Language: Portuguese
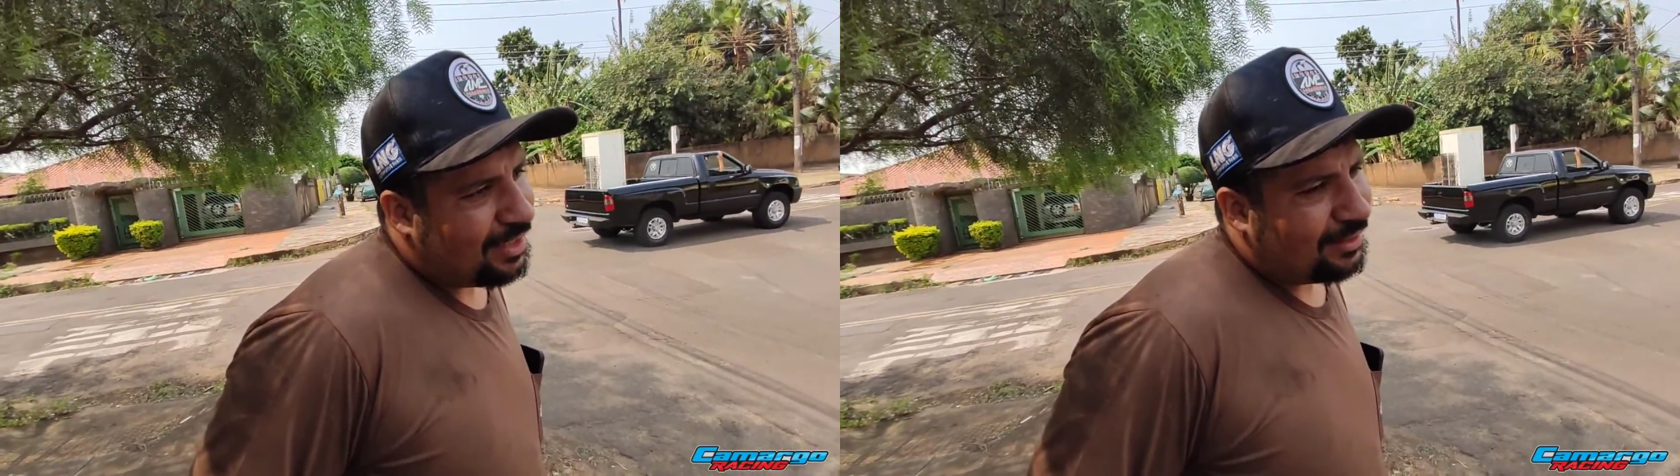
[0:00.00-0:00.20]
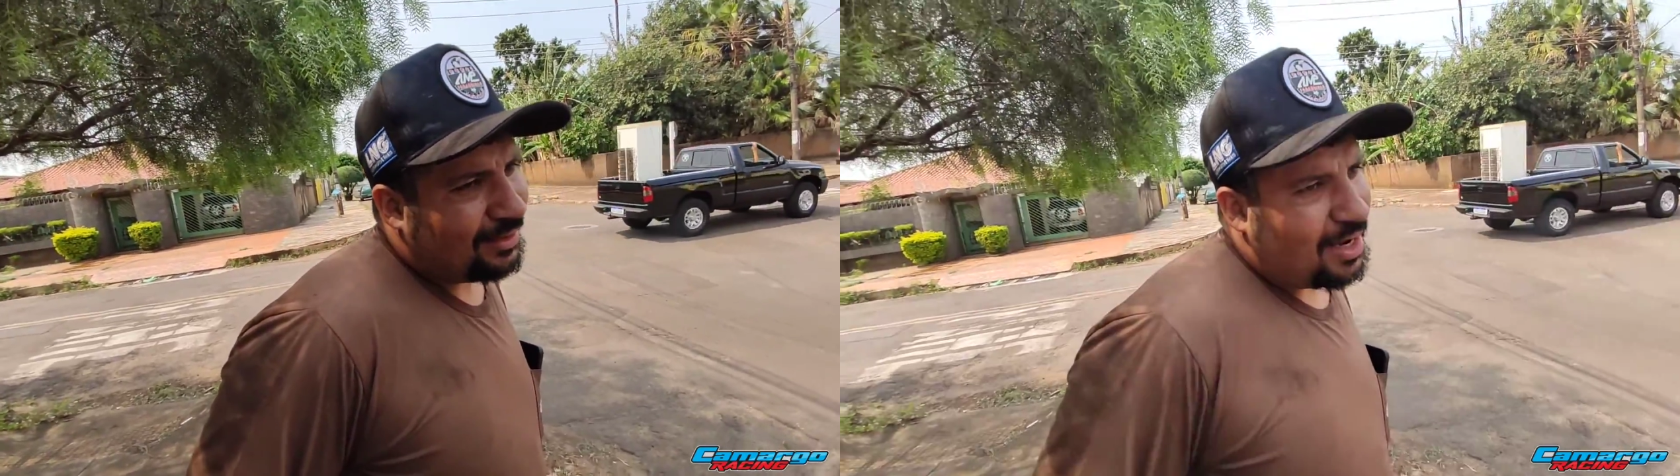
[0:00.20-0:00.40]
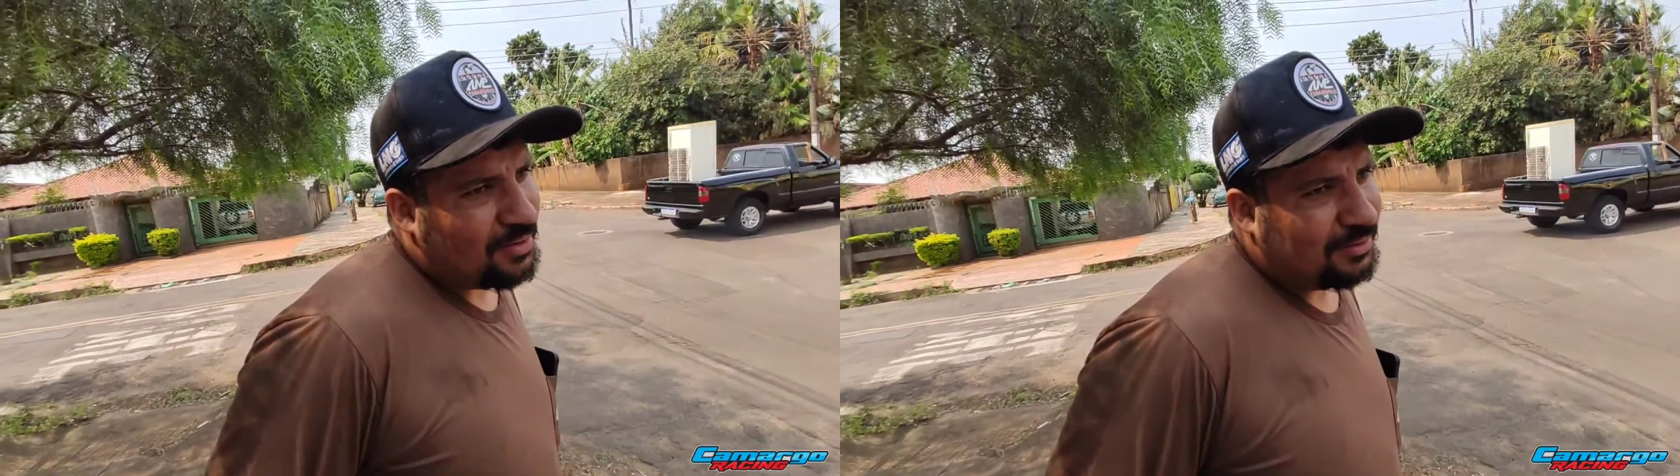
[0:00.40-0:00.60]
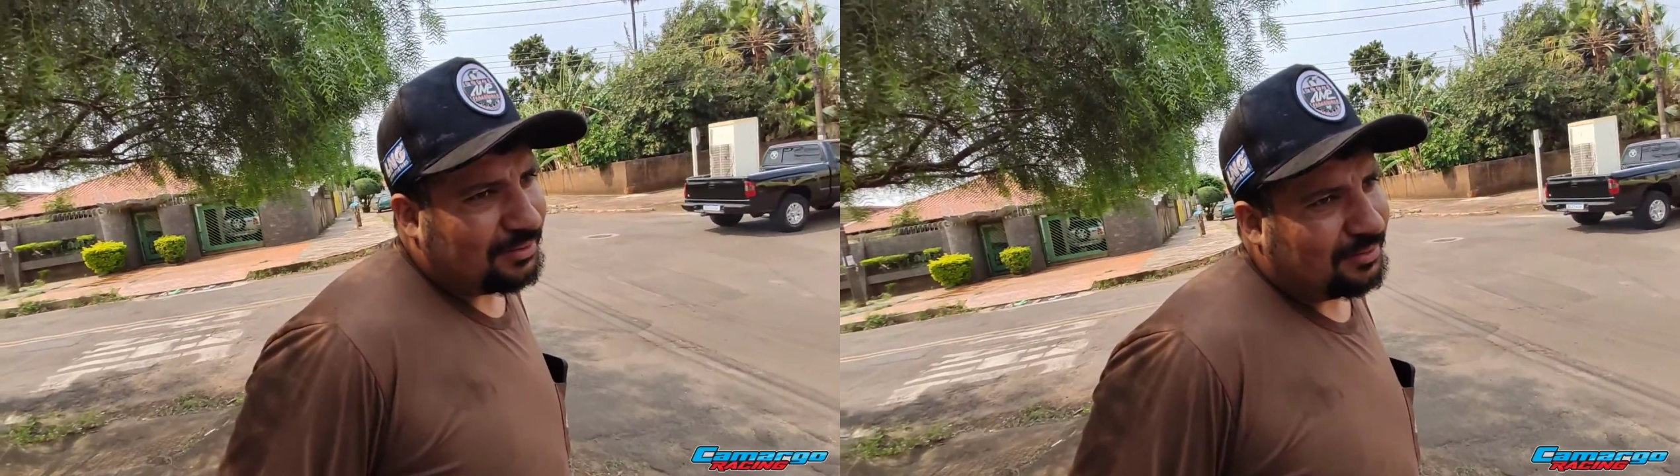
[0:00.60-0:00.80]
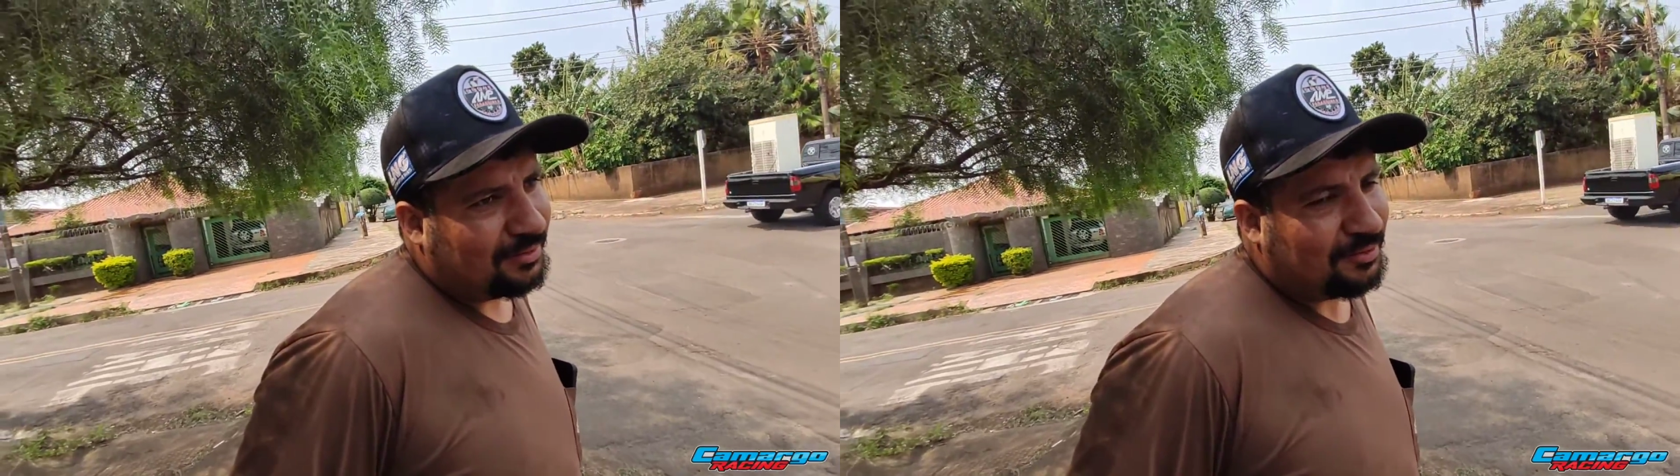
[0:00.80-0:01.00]
que ser
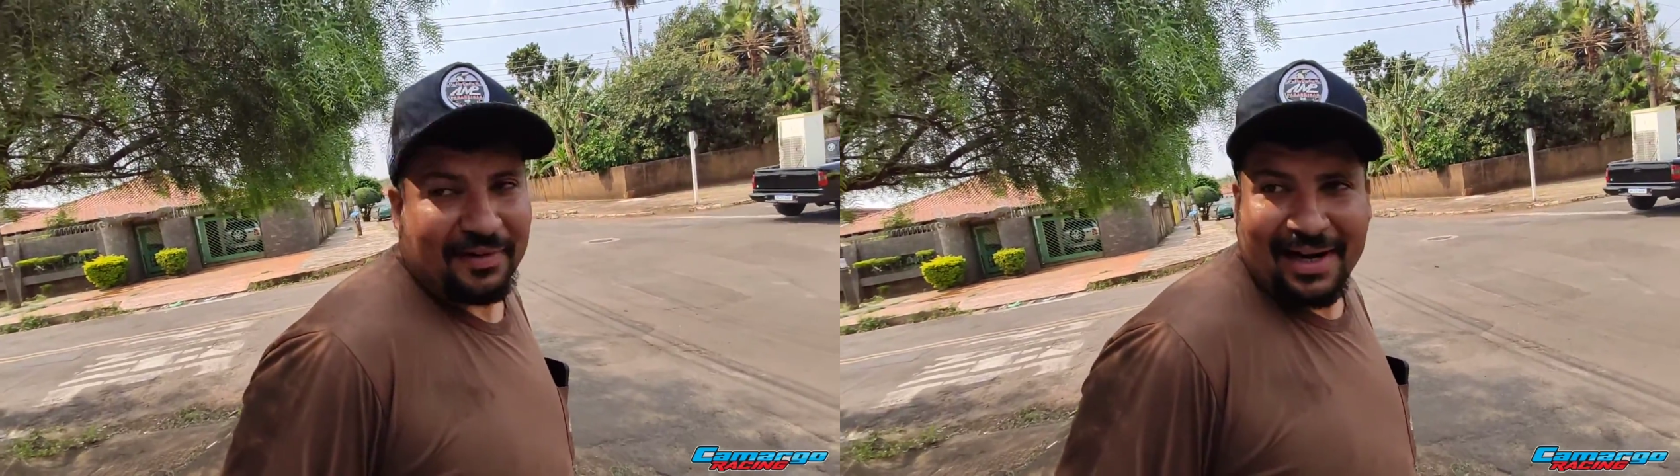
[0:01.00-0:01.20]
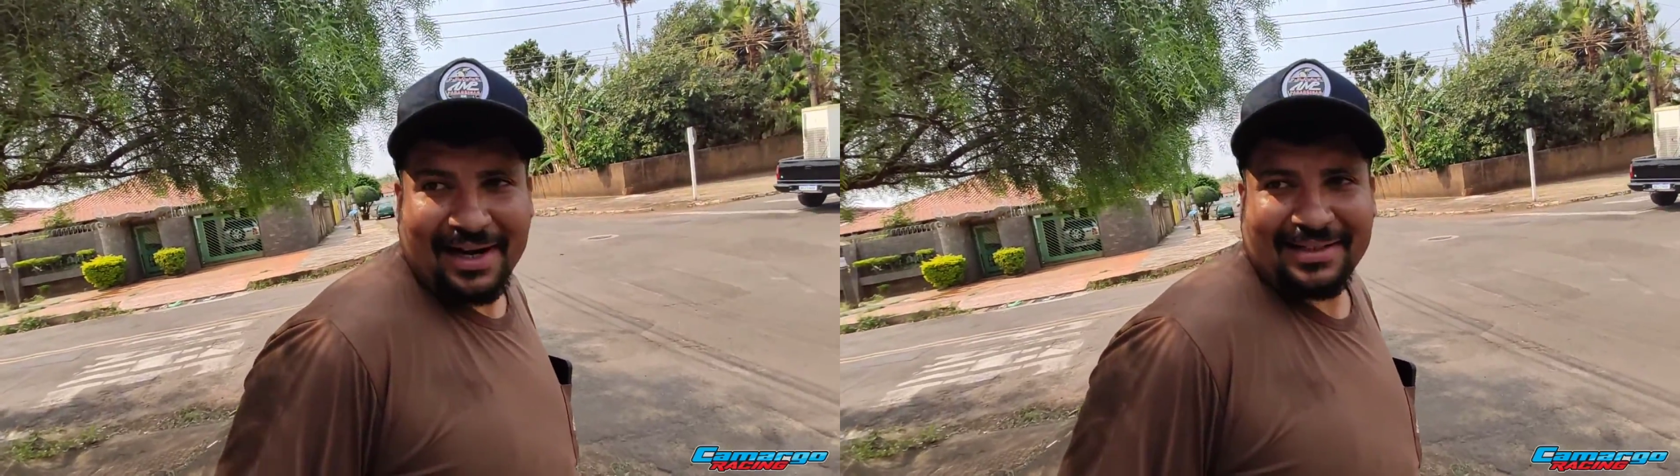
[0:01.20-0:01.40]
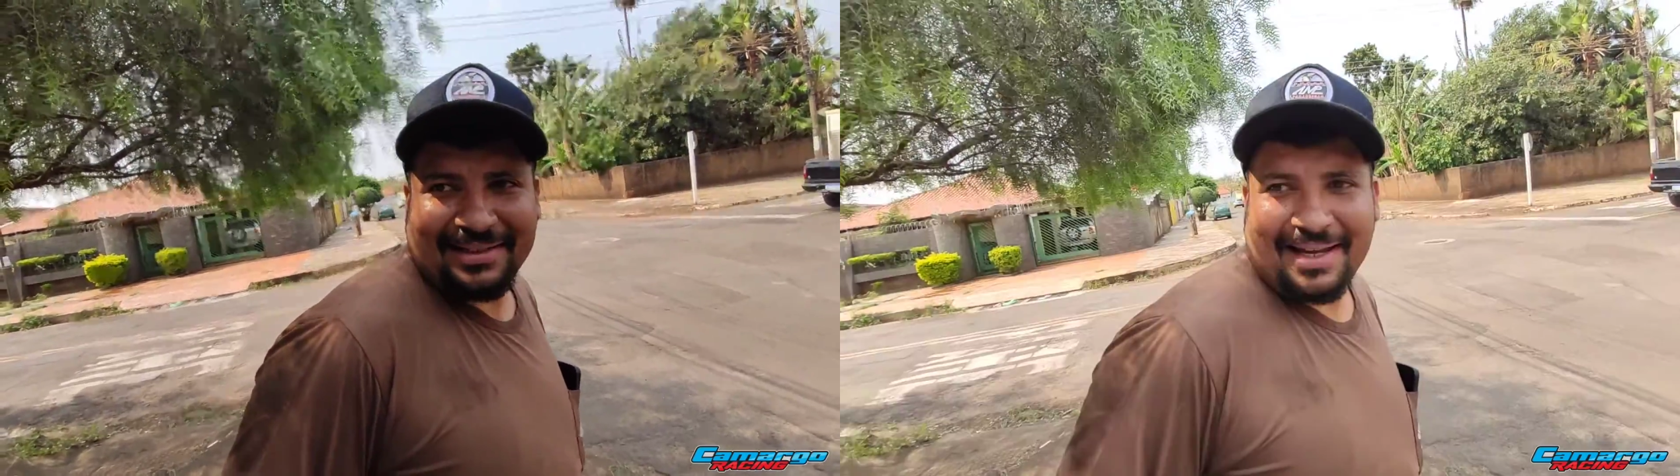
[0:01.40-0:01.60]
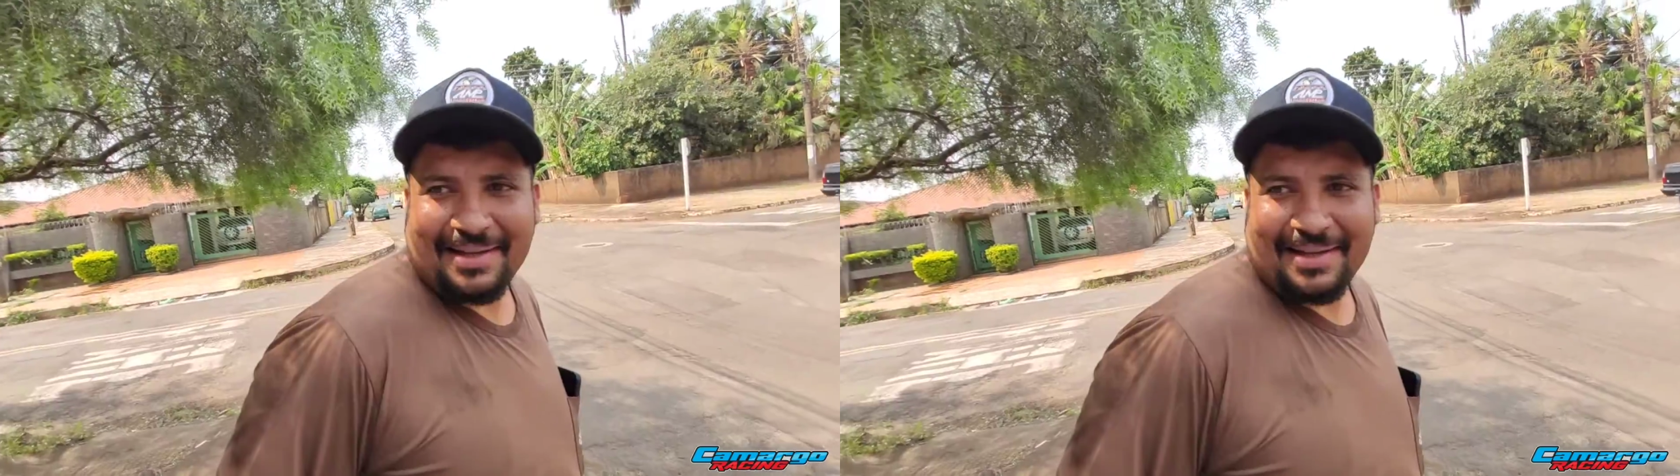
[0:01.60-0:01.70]
um verde, né?